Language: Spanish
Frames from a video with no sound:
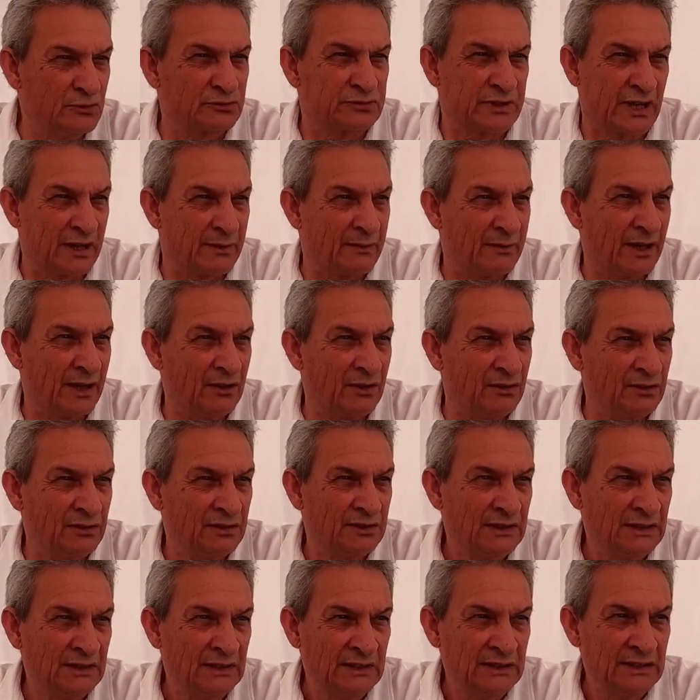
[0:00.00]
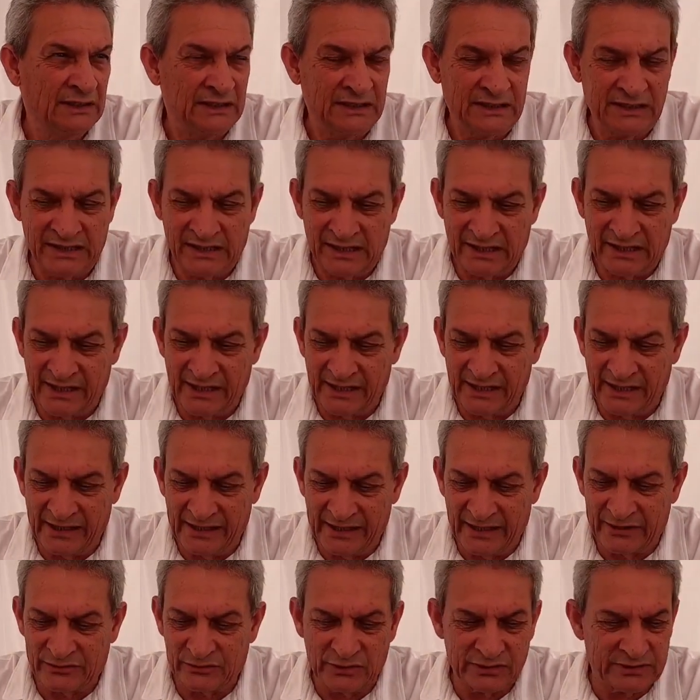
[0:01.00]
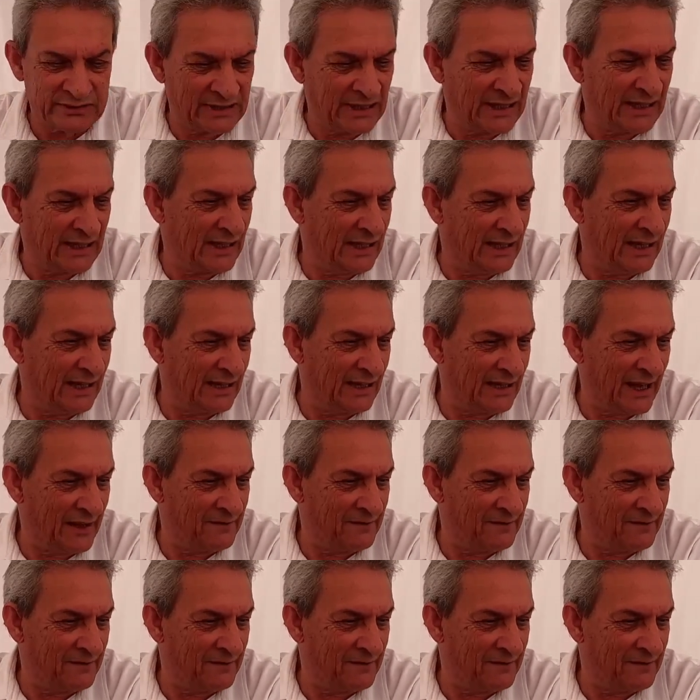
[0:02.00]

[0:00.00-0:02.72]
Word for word: un trabajo y en eso está la,